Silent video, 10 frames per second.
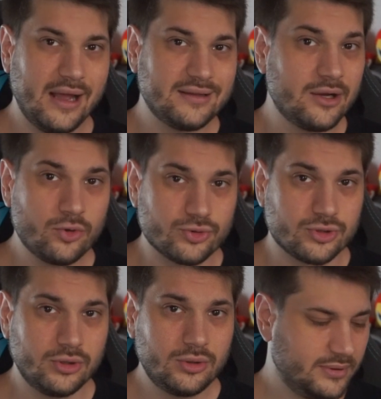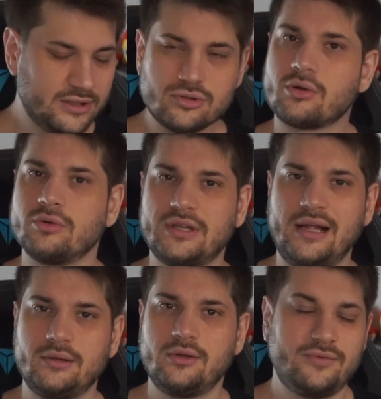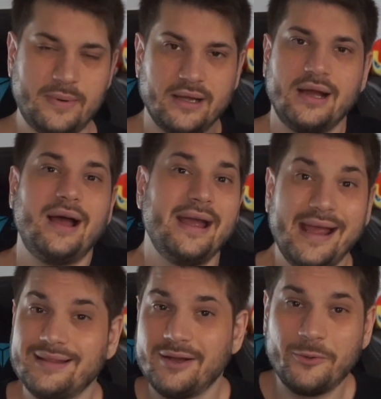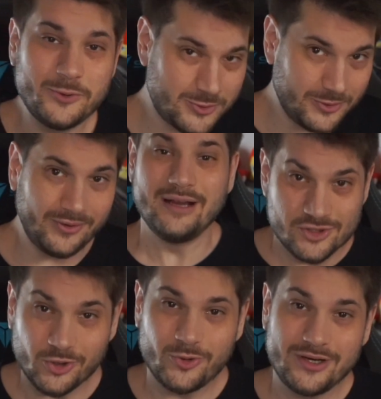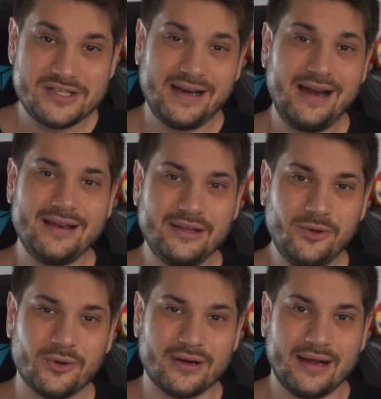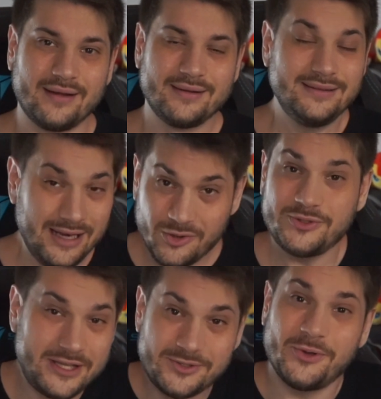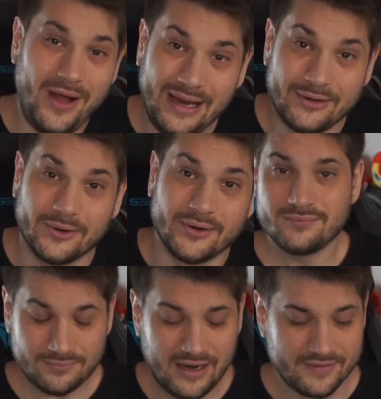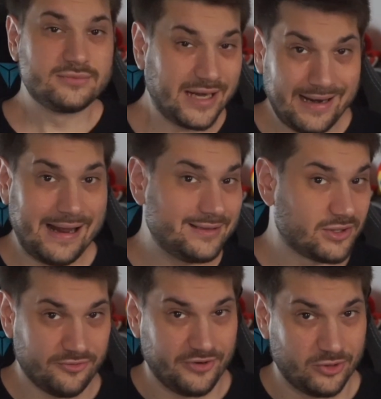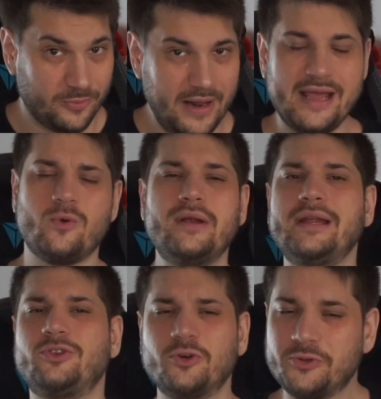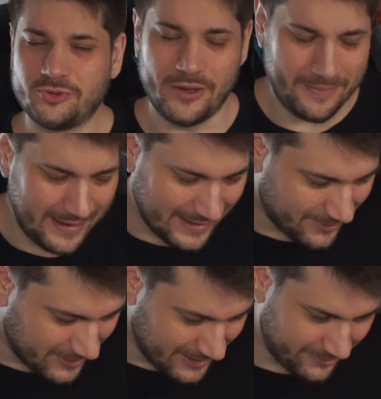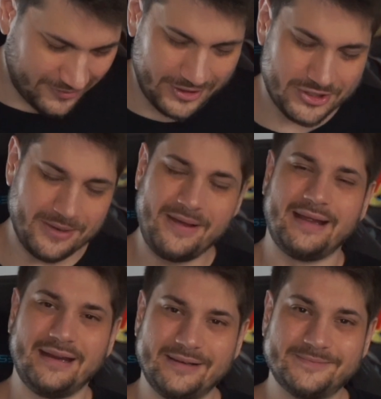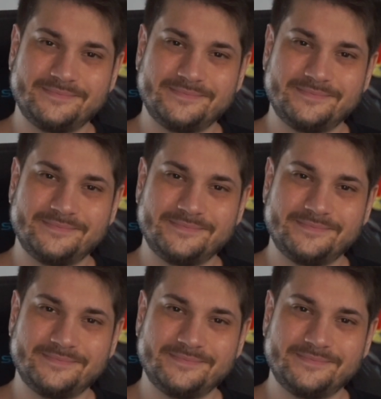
ad agosto, perché sto contando? Vabbè, e ad agosto il gioco originale ritorna, nello stesso anno! Bravi! Tra l'altro free to play, quindi tutto è bene quel che finisce bene